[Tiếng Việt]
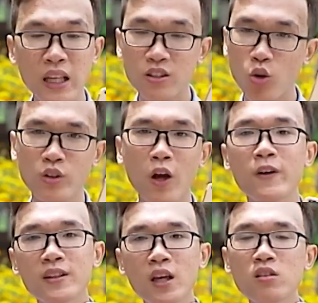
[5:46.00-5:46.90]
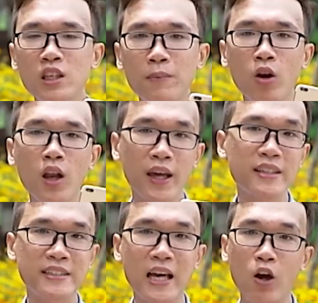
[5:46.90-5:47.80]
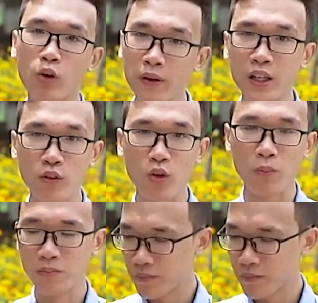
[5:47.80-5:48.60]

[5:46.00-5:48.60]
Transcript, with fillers: ta sẽ cùng nhau phân tích xem nó lợi ích ra sao đối với người tiêu dùng.